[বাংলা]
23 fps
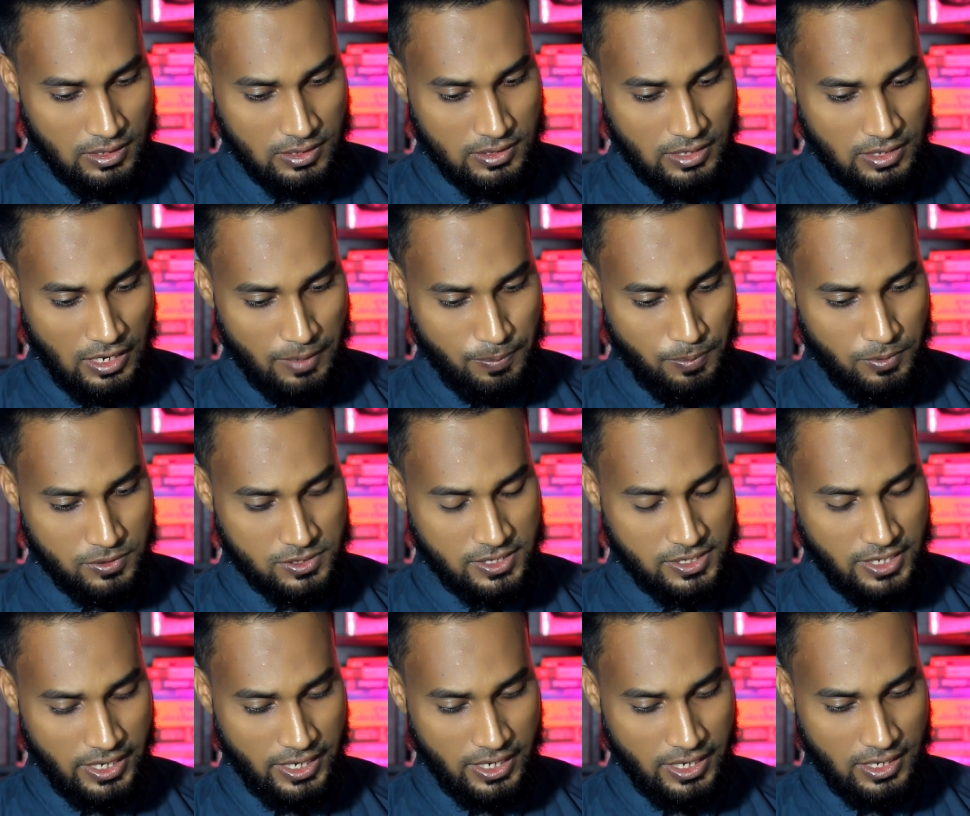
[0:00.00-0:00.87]
তারপর
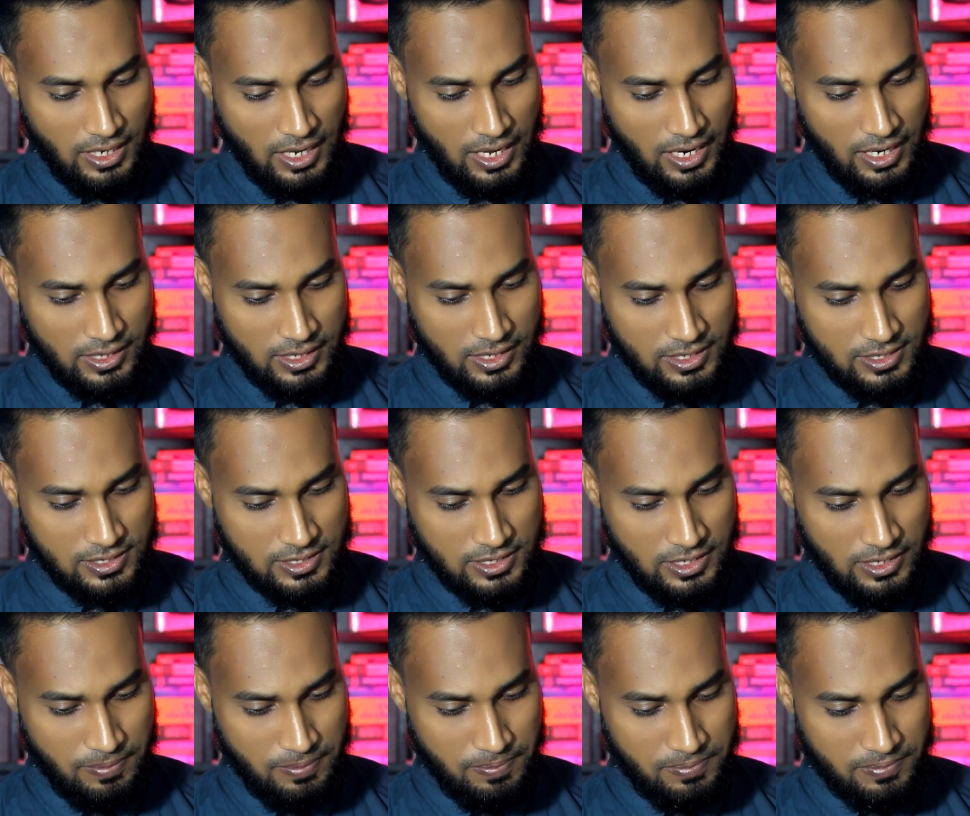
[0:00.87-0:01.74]
সেকেন্ড আরেকটা
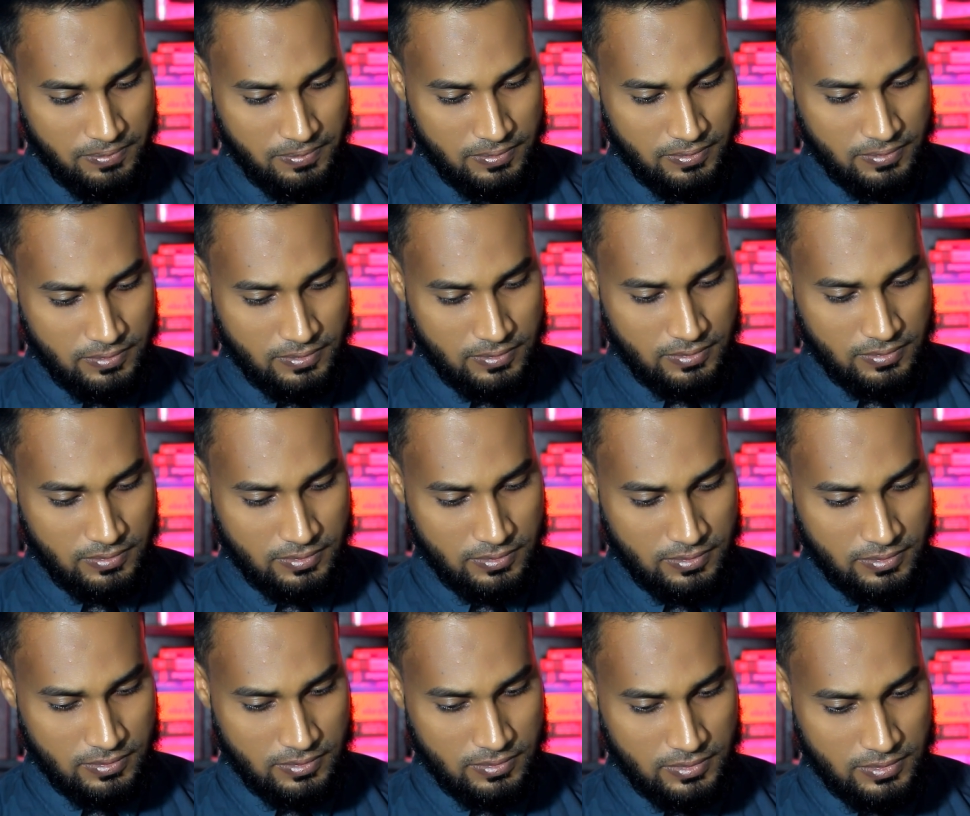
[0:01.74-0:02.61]
স্টেপ
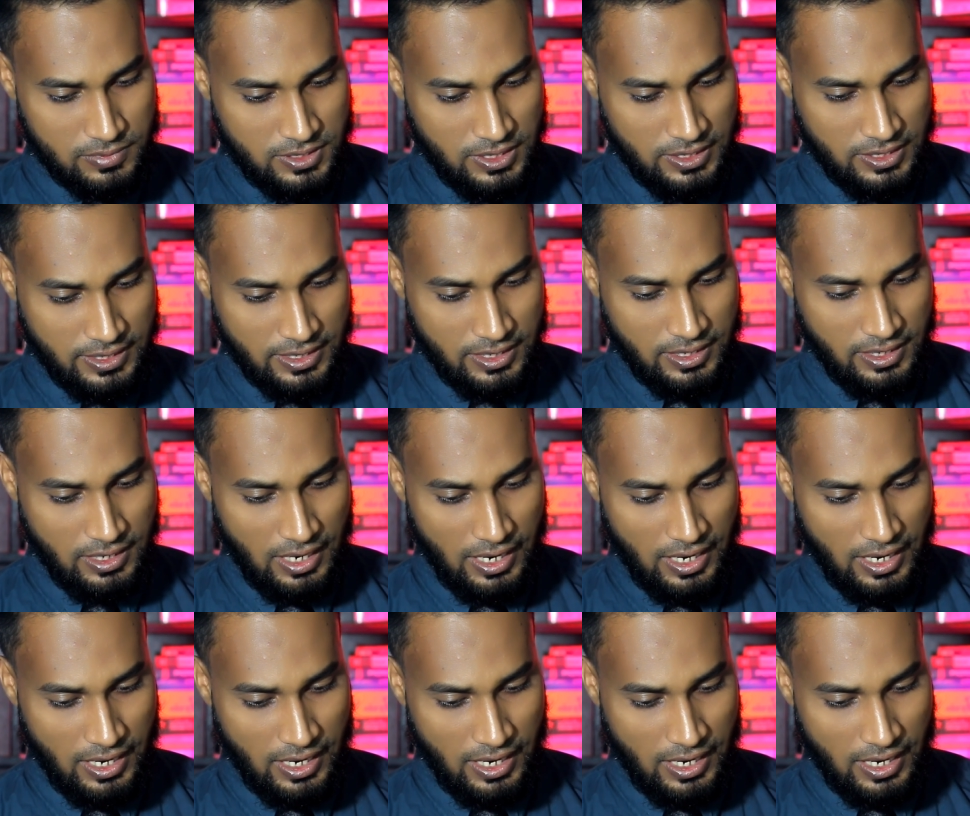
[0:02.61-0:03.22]
সেটা কি